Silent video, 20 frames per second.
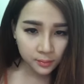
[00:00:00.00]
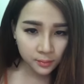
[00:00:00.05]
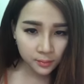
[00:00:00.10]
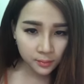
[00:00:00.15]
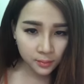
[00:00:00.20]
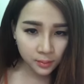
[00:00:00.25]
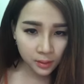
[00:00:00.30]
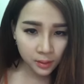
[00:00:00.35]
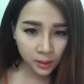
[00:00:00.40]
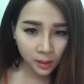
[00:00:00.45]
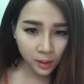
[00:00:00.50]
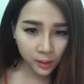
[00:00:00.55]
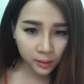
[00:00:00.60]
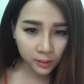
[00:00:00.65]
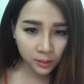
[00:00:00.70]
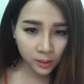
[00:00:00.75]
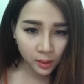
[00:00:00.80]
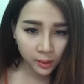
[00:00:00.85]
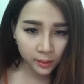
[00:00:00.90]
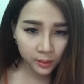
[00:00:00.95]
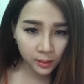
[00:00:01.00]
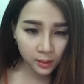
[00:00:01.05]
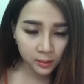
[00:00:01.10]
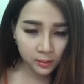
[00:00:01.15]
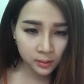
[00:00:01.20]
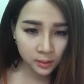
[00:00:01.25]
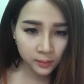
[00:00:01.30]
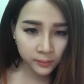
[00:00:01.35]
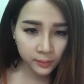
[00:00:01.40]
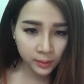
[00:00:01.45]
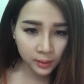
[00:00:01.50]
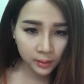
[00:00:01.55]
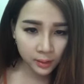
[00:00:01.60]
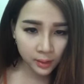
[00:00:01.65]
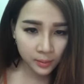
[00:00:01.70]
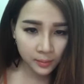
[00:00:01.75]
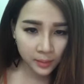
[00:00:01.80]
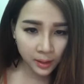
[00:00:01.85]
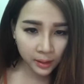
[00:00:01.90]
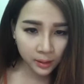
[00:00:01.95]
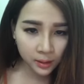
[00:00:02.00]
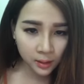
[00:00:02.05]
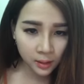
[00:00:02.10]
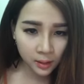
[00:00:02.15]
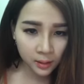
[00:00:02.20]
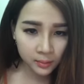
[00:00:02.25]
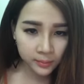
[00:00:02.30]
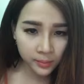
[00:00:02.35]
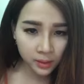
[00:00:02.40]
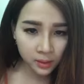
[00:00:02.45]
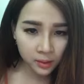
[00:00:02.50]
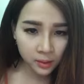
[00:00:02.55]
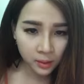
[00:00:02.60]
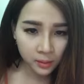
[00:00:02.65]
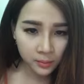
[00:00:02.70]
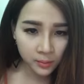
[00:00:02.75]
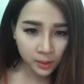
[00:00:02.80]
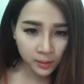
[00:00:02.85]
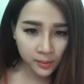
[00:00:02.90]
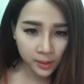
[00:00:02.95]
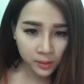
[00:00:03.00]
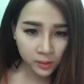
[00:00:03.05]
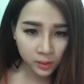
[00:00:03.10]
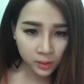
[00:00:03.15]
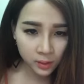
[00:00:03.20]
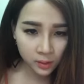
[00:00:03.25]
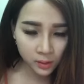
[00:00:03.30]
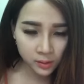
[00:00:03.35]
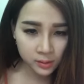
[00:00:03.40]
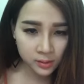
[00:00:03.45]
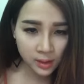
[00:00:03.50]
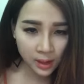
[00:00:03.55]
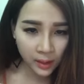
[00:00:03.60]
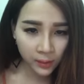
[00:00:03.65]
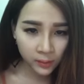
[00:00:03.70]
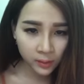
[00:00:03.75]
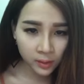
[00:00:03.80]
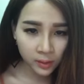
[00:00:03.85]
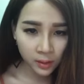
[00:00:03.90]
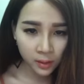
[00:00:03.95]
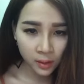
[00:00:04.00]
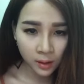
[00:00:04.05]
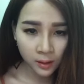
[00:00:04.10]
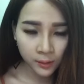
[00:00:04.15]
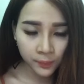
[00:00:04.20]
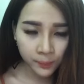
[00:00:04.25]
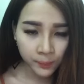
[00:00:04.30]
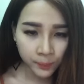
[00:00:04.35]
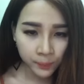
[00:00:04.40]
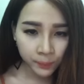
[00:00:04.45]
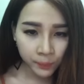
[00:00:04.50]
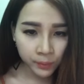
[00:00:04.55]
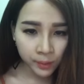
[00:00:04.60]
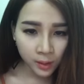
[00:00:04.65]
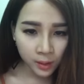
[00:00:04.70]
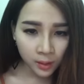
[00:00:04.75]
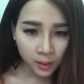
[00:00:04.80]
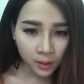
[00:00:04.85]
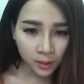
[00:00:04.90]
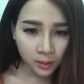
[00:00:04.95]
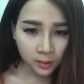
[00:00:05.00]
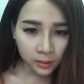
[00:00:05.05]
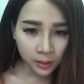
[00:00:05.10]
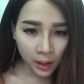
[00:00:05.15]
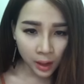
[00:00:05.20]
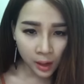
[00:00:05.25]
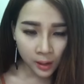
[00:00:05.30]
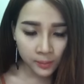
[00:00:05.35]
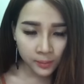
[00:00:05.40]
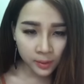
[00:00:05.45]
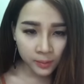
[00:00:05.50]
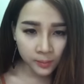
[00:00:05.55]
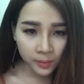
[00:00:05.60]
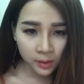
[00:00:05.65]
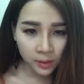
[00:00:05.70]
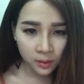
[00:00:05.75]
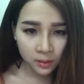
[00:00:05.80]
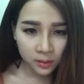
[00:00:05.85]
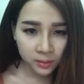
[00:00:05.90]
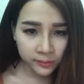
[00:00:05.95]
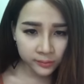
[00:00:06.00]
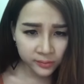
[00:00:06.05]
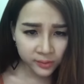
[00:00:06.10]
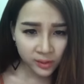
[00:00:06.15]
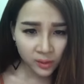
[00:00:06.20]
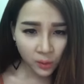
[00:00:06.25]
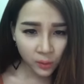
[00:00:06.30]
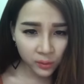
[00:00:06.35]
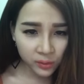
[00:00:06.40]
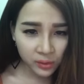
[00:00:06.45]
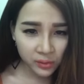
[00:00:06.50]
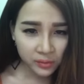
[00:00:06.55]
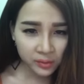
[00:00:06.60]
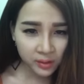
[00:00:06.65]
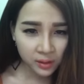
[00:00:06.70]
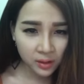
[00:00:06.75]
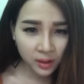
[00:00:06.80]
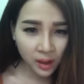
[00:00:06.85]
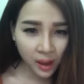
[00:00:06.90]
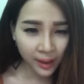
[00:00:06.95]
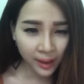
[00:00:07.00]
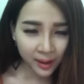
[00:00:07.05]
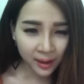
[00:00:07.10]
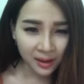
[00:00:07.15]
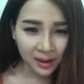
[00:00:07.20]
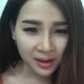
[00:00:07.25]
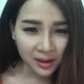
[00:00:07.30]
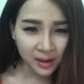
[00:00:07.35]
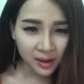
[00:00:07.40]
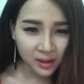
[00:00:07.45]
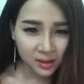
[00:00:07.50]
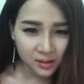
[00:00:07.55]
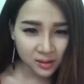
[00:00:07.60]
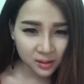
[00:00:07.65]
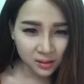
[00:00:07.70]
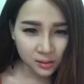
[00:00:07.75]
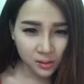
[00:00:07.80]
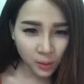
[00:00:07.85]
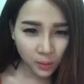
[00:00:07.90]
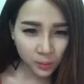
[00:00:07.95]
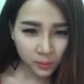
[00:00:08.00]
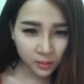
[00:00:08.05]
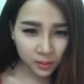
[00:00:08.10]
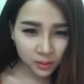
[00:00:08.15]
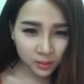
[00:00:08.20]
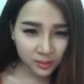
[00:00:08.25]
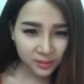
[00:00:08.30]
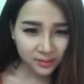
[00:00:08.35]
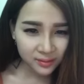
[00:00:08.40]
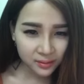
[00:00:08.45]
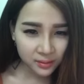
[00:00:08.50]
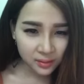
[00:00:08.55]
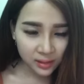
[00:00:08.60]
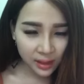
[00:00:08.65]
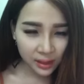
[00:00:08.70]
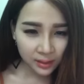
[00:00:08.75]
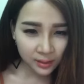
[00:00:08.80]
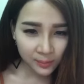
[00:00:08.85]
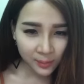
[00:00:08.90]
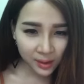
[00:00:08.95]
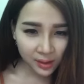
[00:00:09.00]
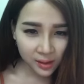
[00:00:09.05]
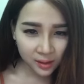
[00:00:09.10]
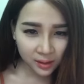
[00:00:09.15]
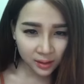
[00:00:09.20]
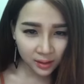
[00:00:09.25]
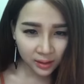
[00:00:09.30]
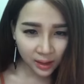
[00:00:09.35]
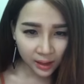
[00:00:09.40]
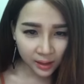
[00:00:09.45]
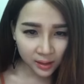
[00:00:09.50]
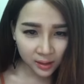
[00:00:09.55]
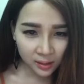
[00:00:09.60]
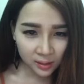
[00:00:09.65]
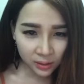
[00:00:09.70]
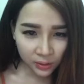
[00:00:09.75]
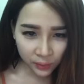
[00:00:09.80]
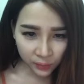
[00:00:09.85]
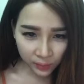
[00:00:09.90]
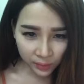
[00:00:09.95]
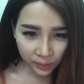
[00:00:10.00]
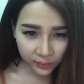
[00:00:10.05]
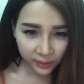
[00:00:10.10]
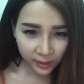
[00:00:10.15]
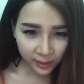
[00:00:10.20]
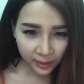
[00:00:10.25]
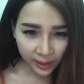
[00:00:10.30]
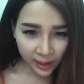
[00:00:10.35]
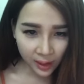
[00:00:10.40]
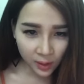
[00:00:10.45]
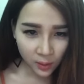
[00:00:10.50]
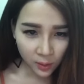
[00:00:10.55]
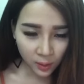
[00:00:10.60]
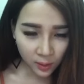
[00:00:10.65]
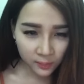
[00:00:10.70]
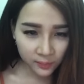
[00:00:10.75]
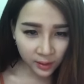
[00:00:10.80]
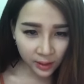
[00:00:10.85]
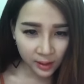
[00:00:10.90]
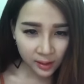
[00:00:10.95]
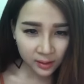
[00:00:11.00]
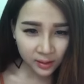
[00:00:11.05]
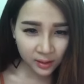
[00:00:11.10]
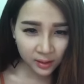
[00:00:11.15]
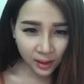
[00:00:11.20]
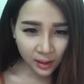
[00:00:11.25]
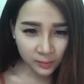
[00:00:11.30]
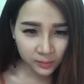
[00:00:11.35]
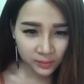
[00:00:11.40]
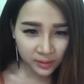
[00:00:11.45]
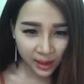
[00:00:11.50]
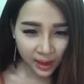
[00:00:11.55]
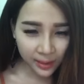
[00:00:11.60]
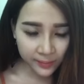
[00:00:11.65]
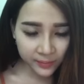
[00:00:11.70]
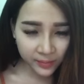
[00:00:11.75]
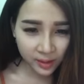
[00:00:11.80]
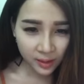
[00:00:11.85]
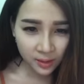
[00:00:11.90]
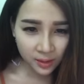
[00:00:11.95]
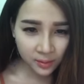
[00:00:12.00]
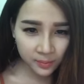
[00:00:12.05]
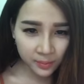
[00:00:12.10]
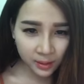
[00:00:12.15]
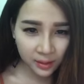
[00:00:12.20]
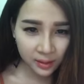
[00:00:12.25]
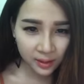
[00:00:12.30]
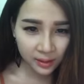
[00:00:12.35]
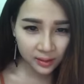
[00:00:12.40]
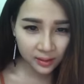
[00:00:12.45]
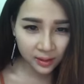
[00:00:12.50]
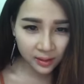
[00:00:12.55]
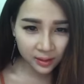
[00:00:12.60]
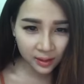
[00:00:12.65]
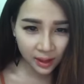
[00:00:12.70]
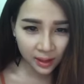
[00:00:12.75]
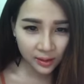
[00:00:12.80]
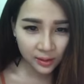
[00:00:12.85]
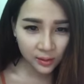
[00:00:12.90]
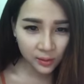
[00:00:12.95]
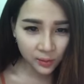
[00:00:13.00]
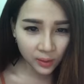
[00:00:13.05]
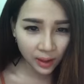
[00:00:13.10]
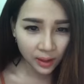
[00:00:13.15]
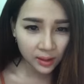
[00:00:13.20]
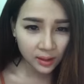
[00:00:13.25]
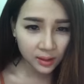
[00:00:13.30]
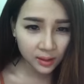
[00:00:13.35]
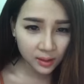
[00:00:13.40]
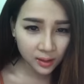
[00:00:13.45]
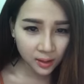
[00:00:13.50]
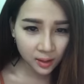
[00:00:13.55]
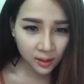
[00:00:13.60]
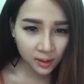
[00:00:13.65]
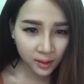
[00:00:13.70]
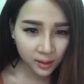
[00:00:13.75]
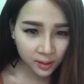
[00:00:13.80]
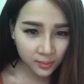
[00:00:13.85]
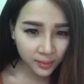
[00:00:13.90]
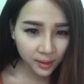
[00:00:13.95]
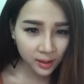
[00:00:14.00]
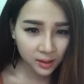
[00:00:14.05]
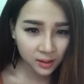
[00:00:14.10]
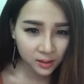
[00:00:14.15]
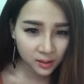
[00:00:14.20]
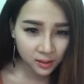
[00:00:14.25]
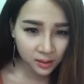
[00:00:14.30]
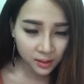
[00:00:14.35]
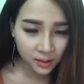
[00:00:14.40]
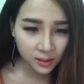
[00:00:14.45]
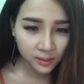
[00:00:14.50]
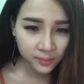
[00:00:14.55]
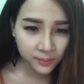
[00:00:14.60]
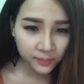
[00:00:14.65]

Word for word: Mình hoàn toàn là tư vấn các bạn là mình không có bao giờ nói xạo cái gì hết. Có thì mình ví dụ nhiều người à, à sử dụng Trang, bây giờ Trang thấy rất nhiều người quảng cáo, không phải là Trang động chạm gì nhưng mà Trang, Trang thấy nhiều cái Trang hơi hơi mắc cười đó.